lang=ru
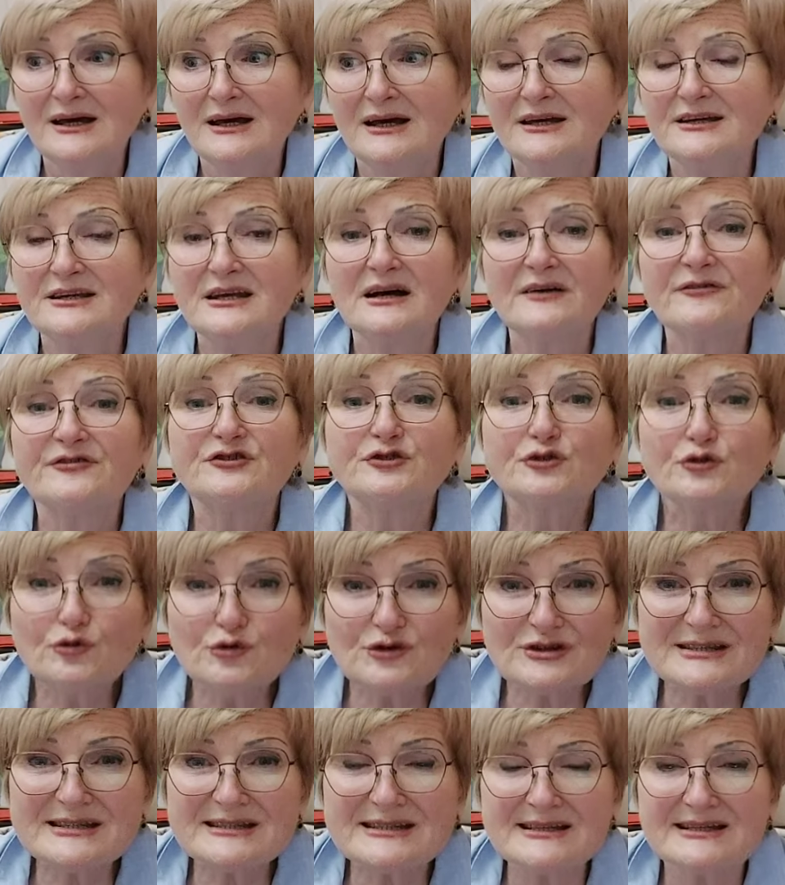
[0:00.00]
Я в
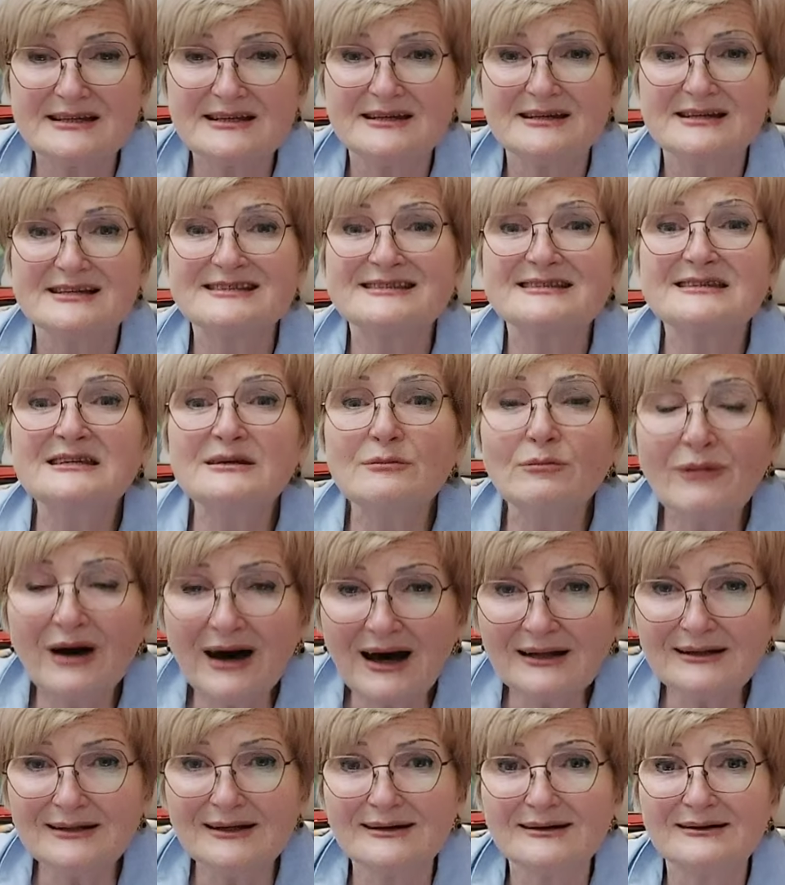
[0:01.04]
Турции
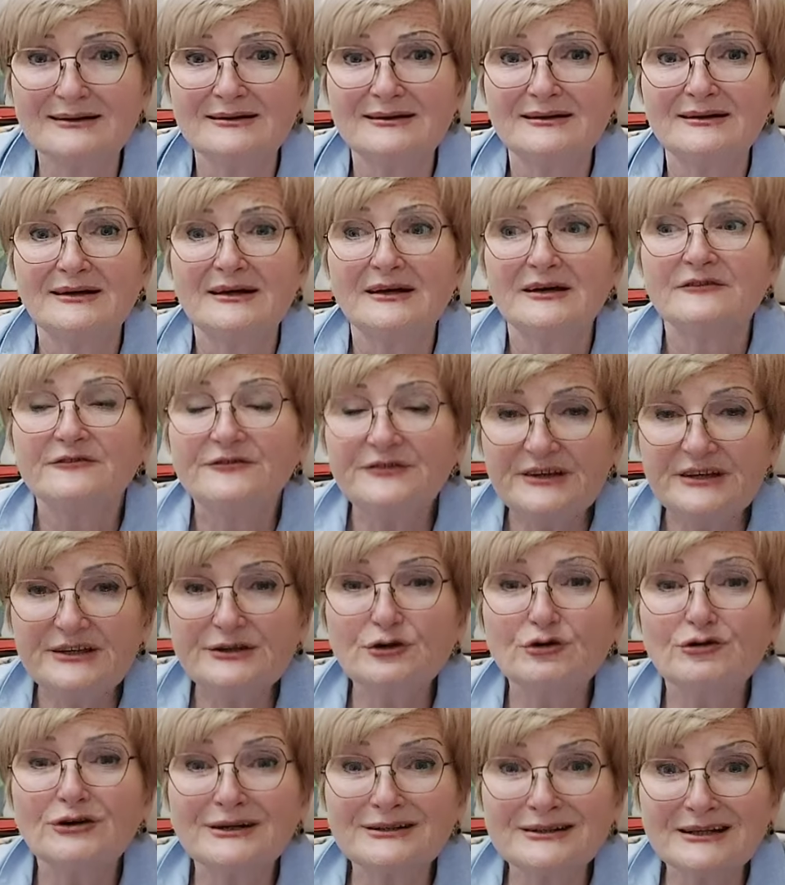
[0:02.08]
снимала
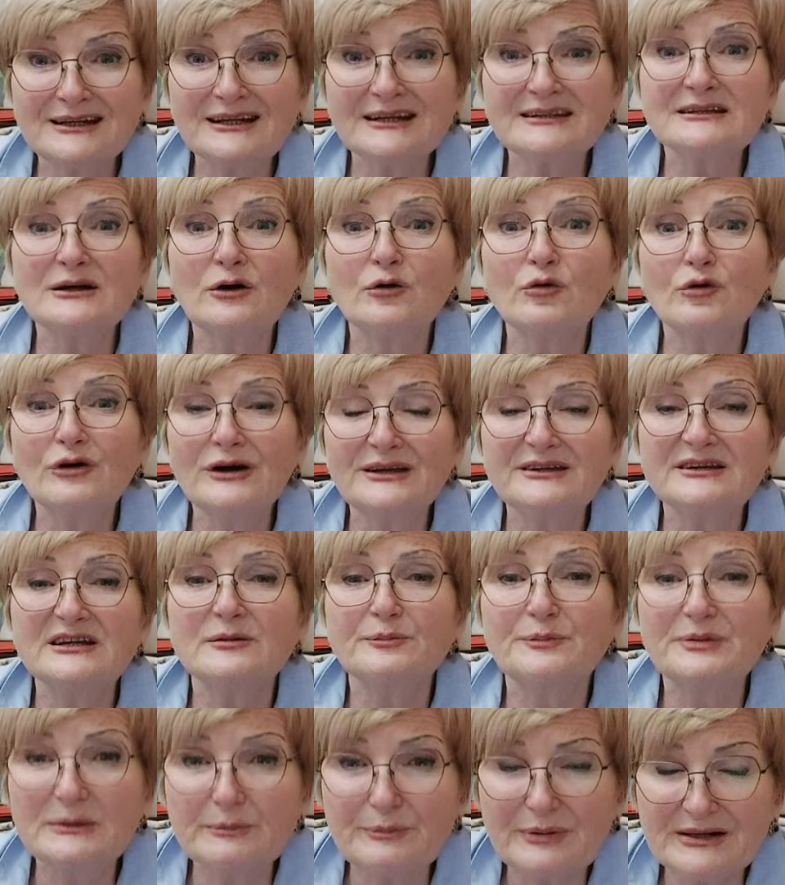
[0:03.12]
видео конкретно о
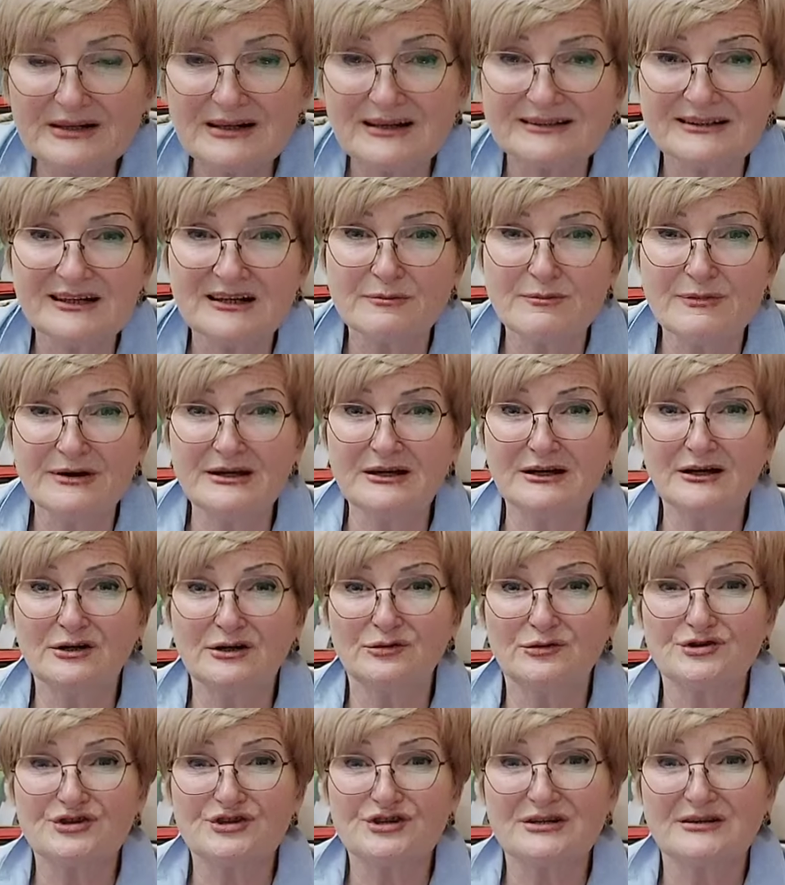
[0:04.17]
этих препаратах, мои
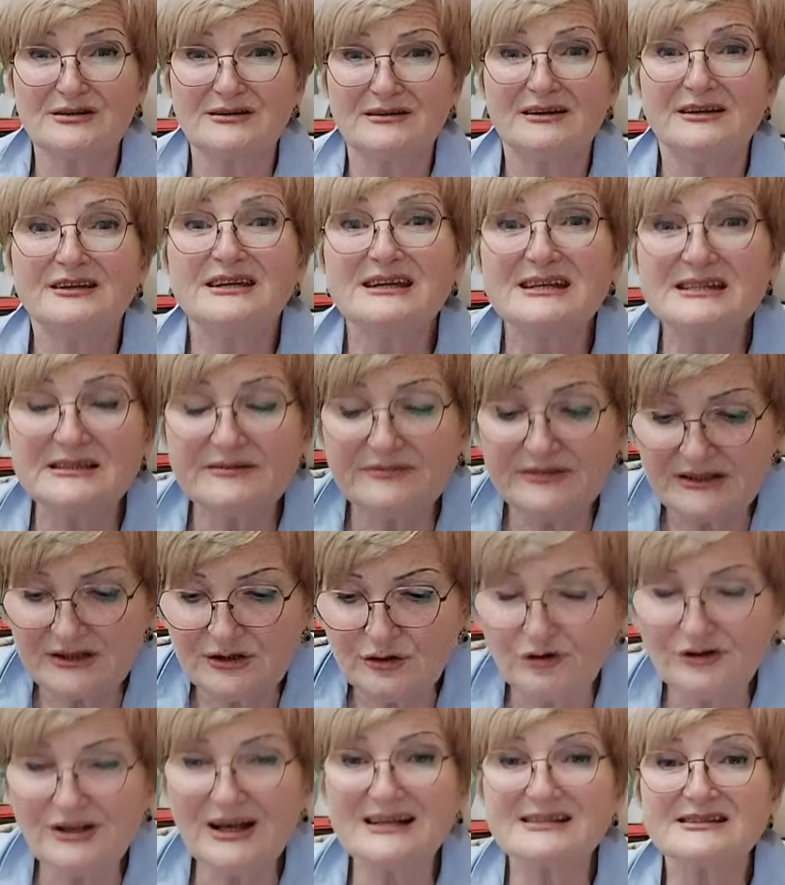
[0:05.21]
хорошие. Есть
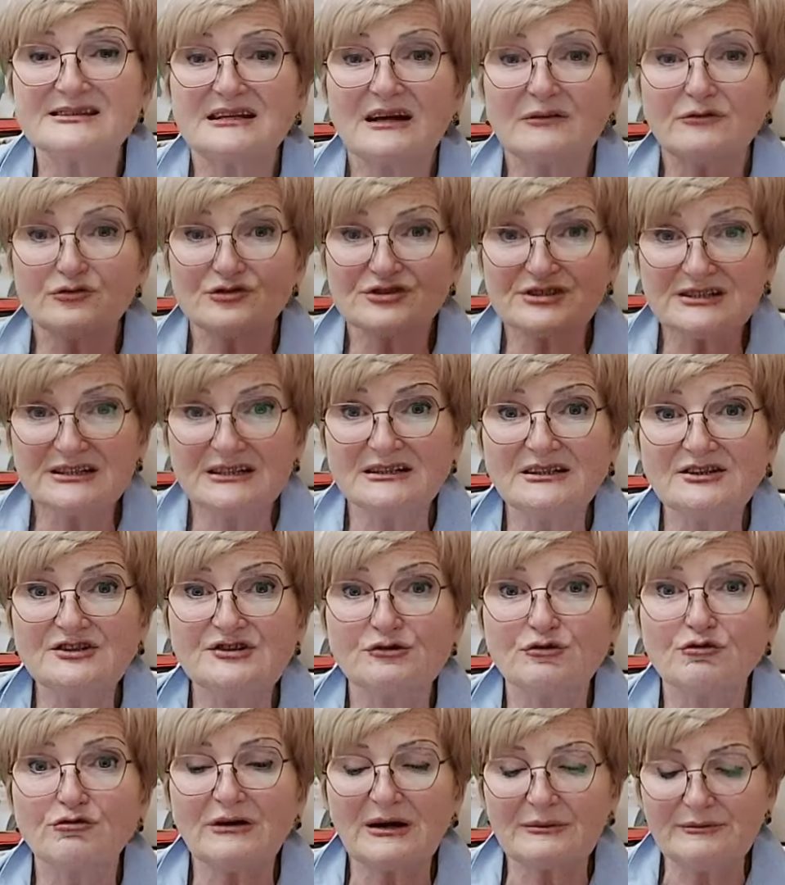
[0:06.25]
видео. Я оставлю
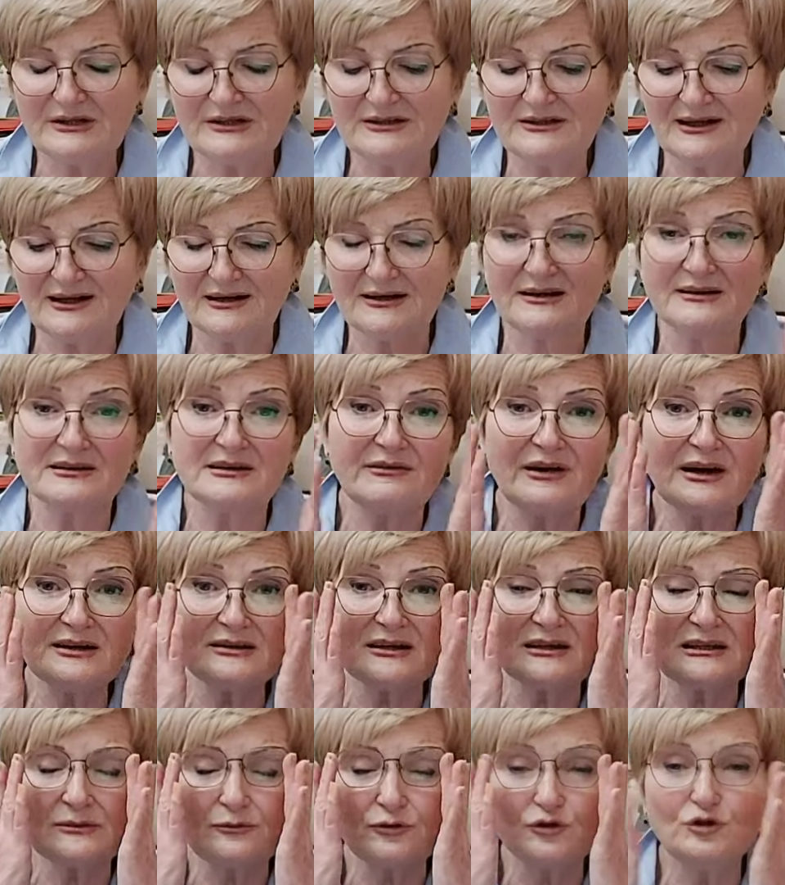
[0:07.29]
ссылочку в комментариях.
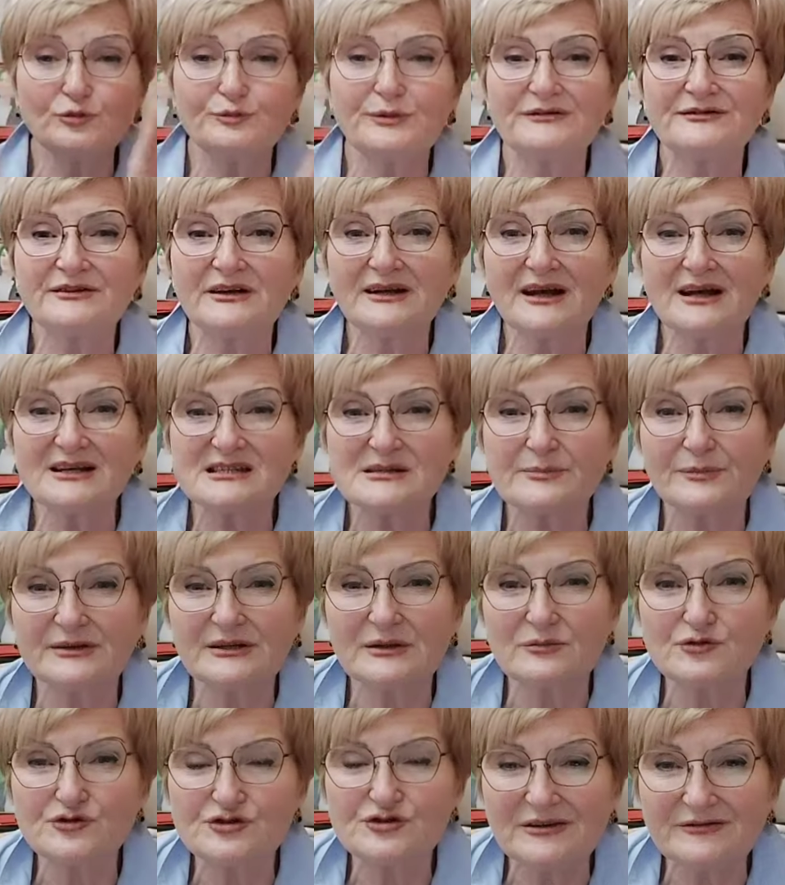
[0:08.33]
Давайте я не буду повторяться,
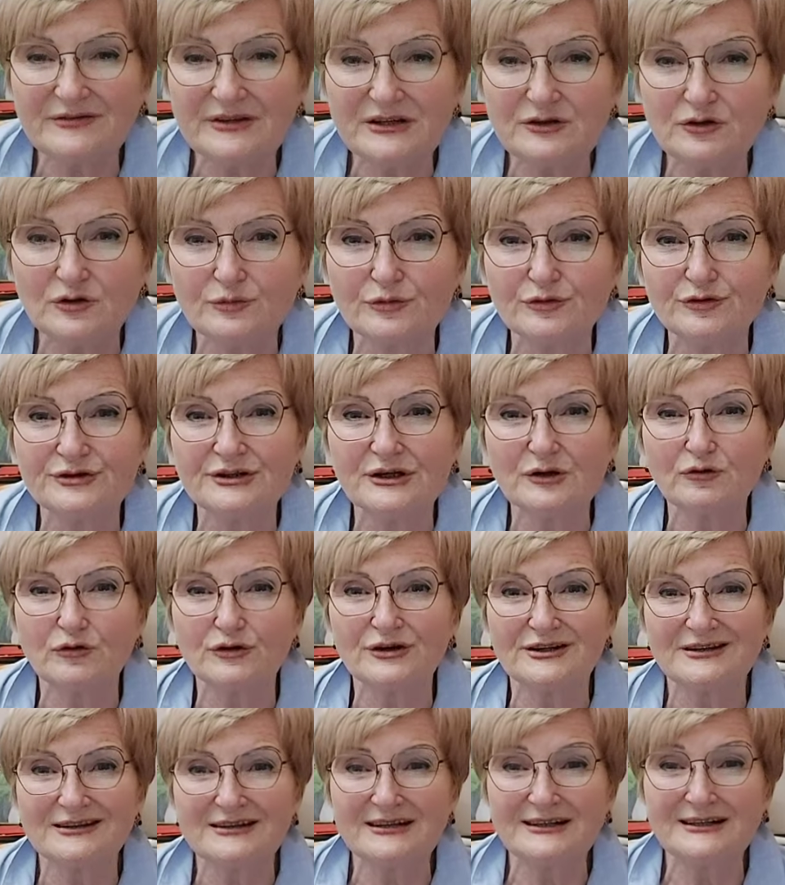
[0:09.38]
потому что видео будет
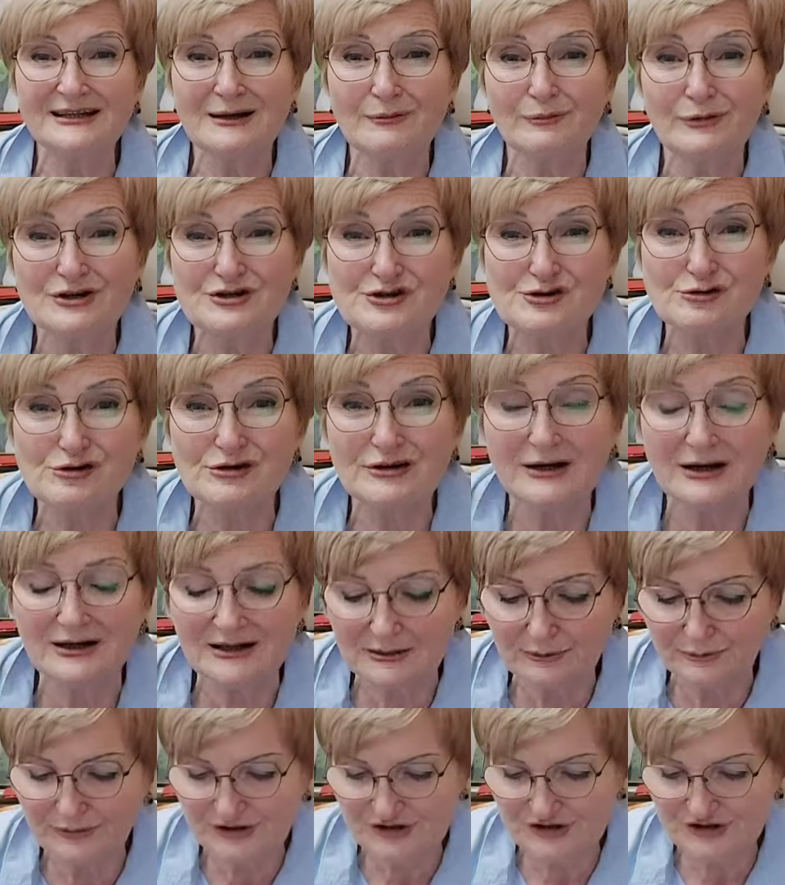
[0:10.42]
такое длинное, большое,
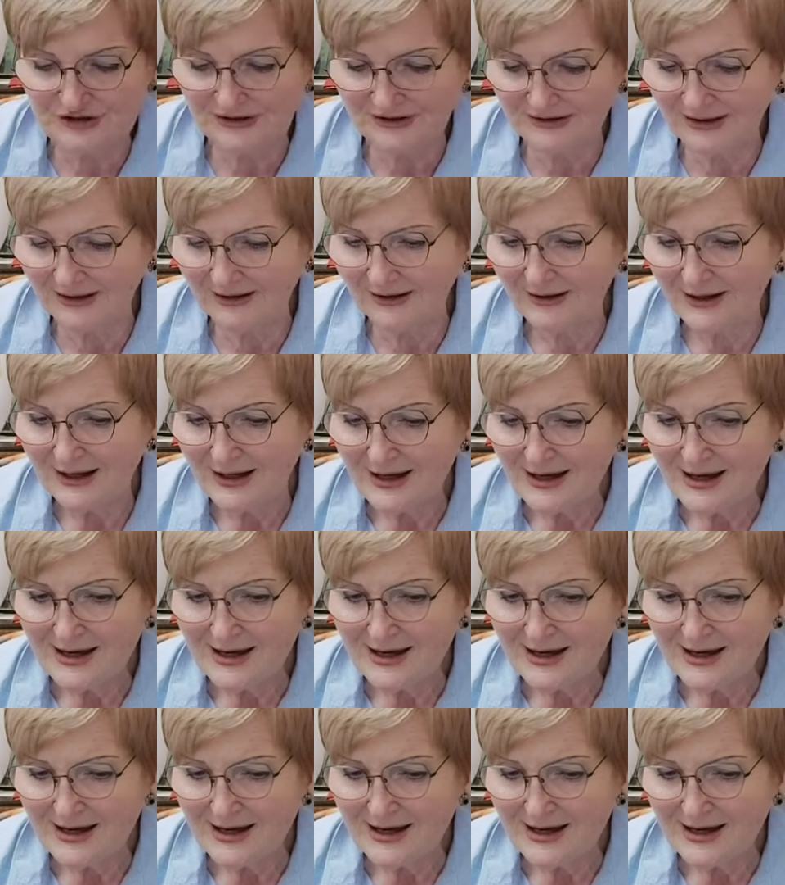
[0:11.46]
как обычно, да.